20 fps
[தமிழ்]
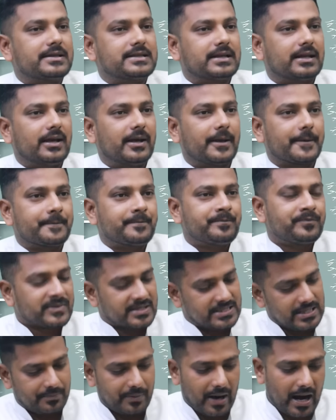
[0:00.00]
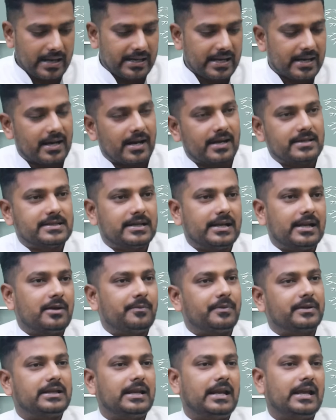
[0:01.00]
ஏன் பேசல சரி பாண்டிய
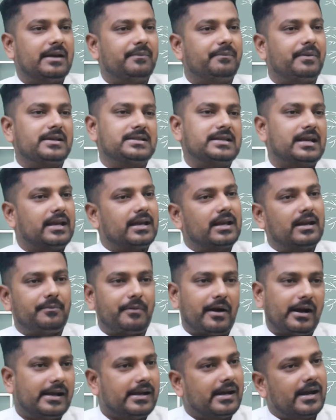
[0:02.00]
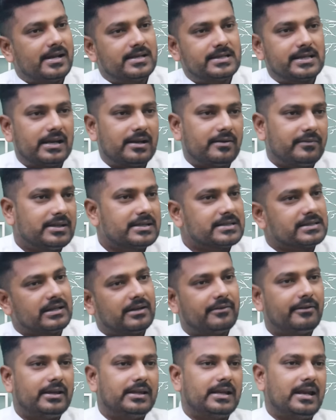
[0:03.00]
நெடுஞ்செலியனை பத்தி நீங்க பேசுறீங்களா பாண்டிய நெடுஞ்செலியன் வந்து
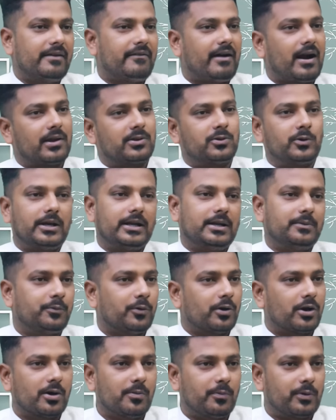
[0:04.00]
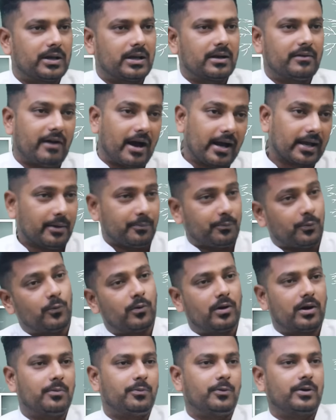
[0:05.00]
சின்ன வயதிலேயே வாழை தூக்கிட்டு போருக்கு போனாரு வாகை
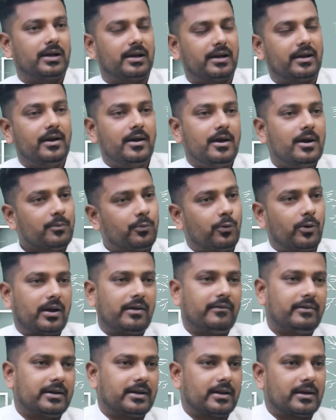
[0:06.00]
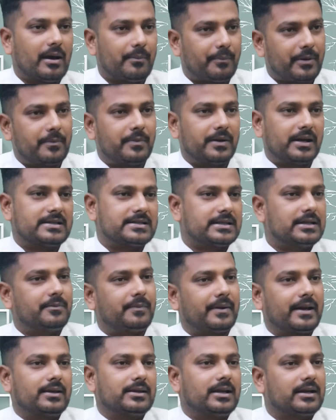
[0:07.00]
பூவோட போனாரு போரை வென்றாரு அப்பேற்பட்ட
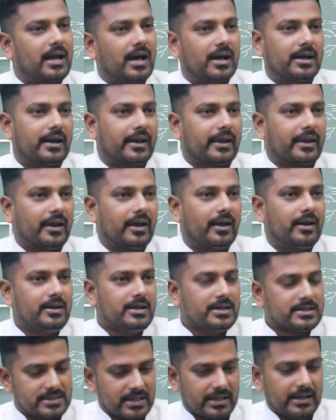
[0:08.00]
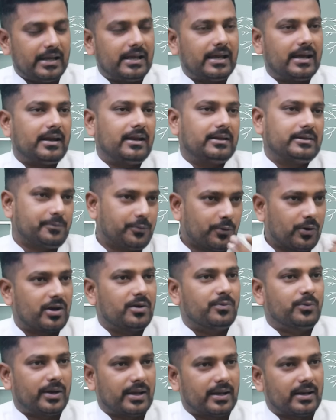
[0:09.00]
சின்ன பையன் தான் நாங்குறீங்க சரி நீங்க என்ன அந்த
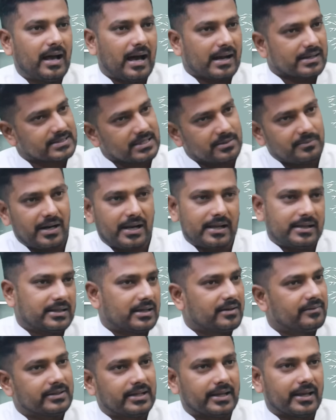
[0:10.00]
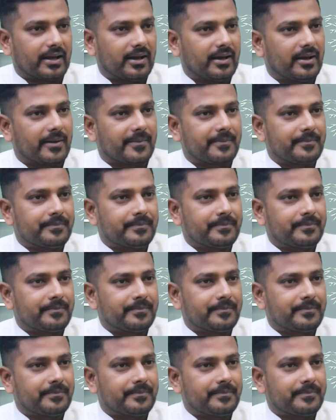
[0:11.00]
போருக்கு போறீங்களா அரசியல் மேடைக்கு தானே வந்தீங்க